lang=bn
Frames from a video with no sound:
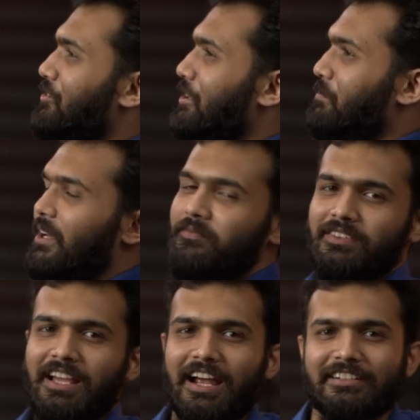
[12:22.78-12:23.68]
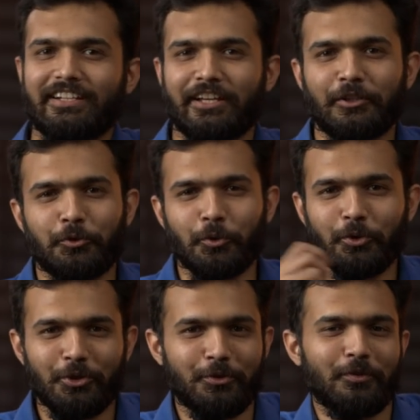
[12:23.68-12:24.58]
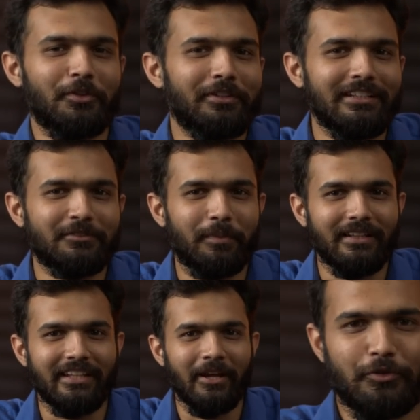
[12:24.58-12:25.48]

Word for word: ট্রিপে আর সেখানে সুন্দর সুন্দর রিলস বানিয়ে